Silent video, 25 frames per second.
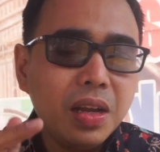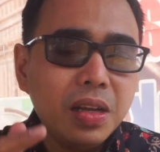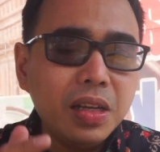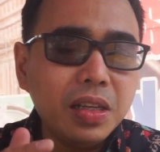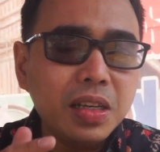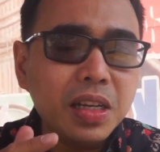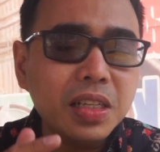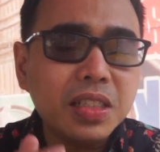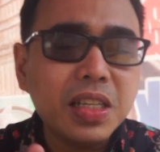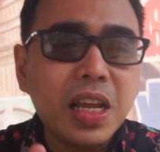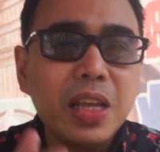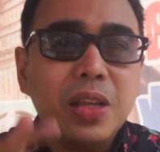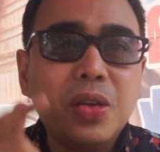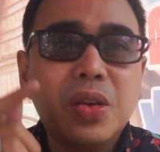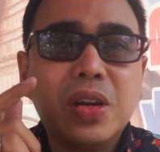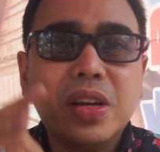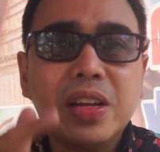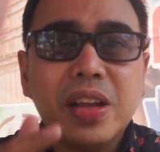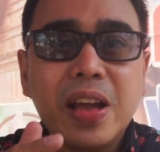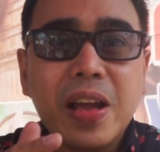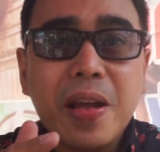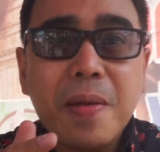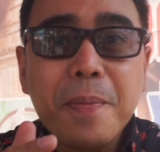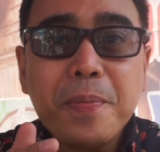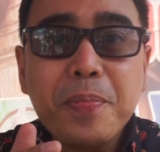ini
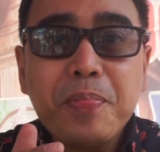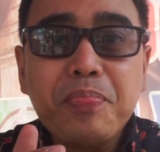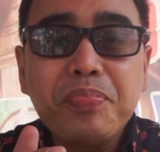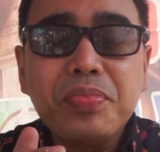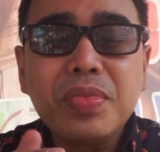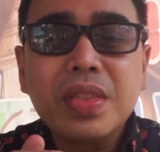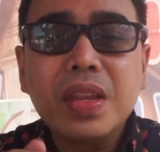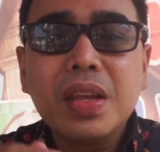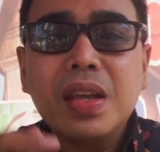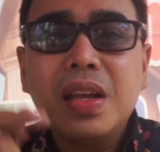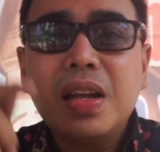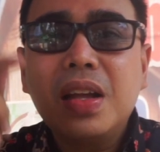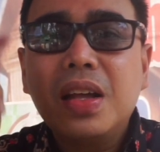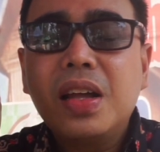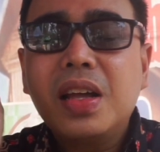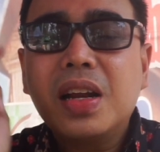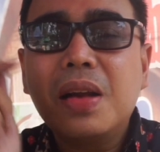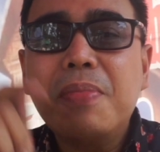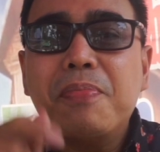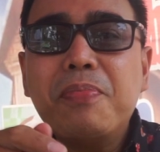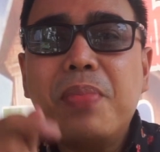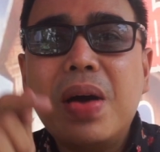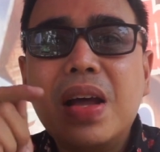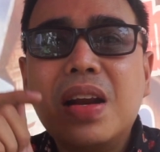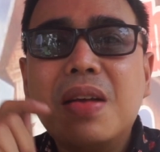ya.
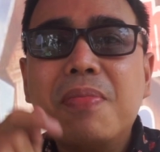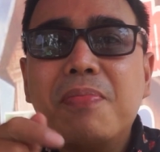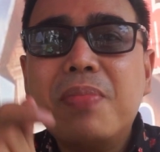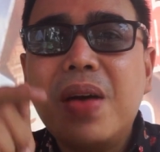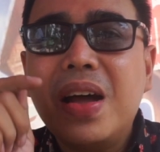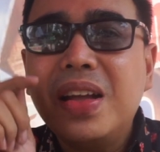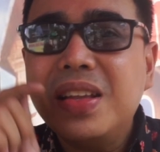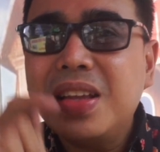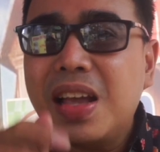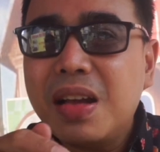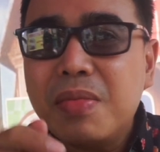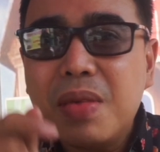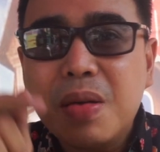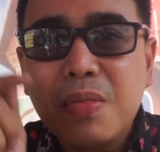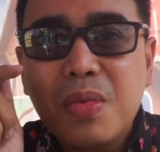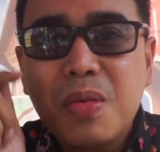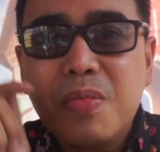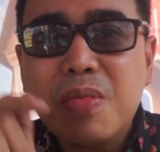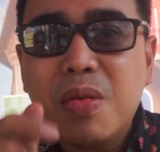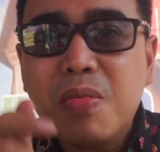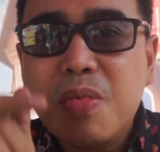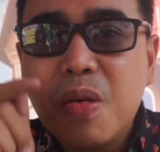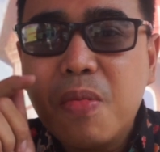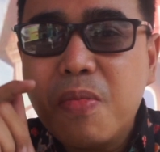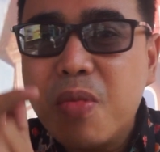rempah-rempahnya sama
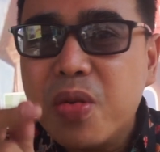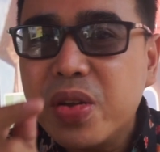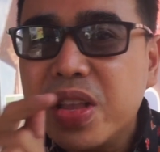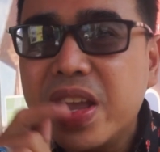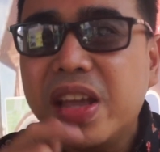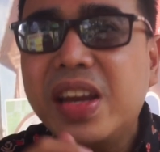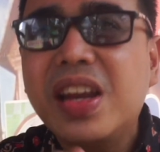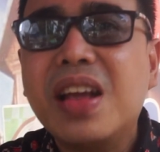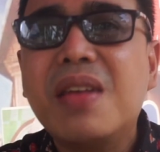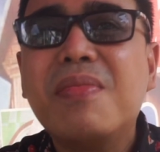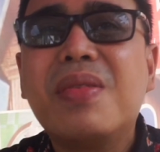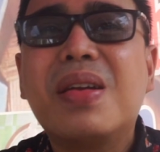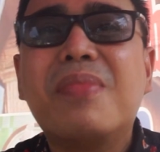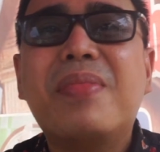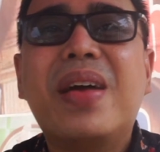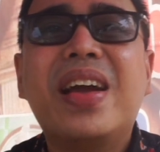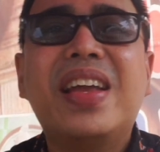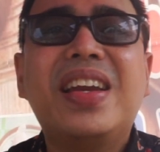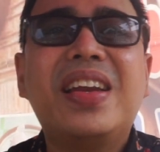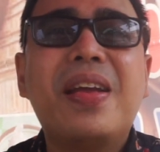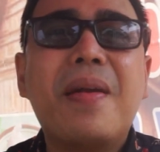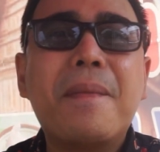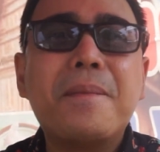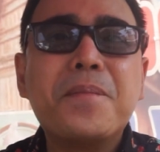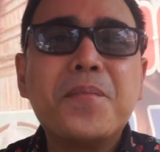bumbu-bumbunya nih yang
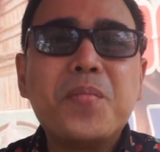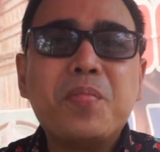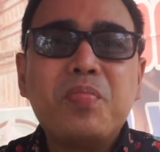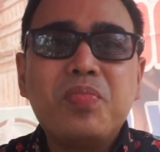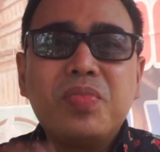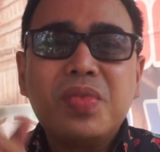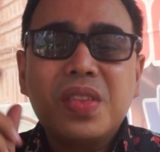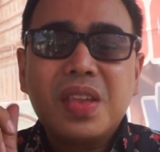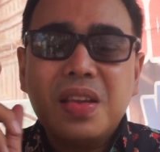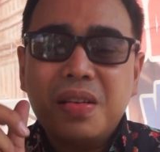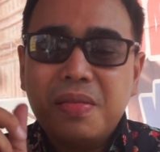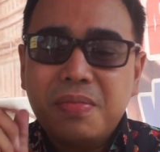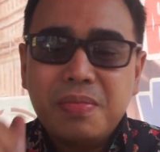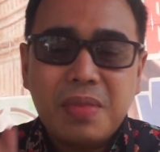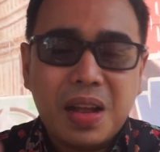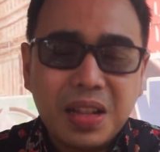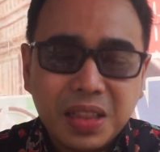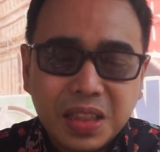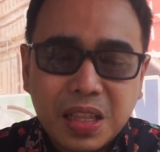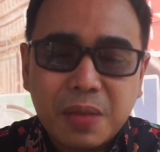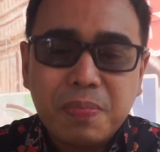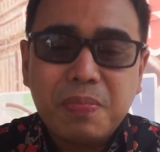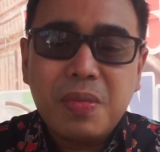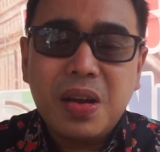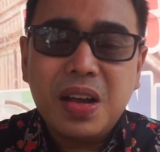bermain nih
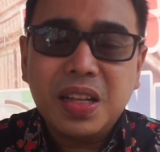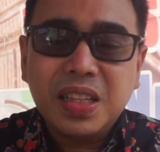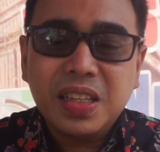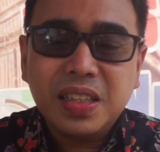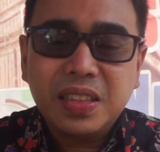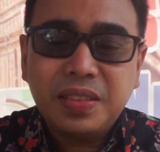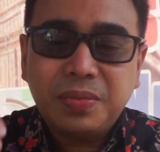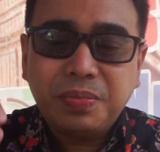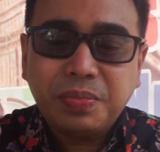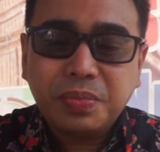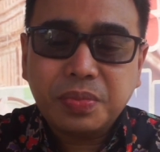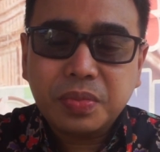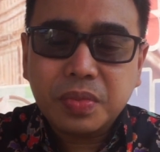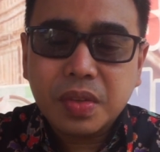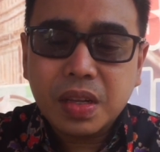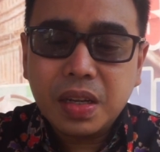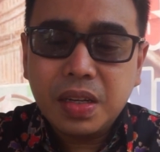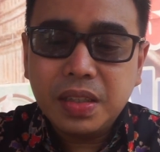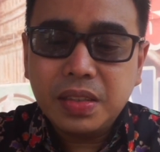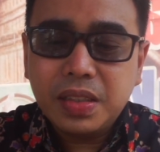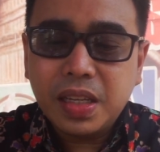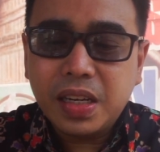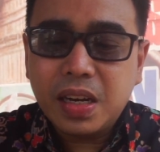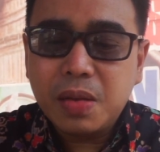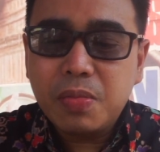mantap banget
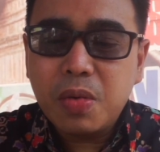jadi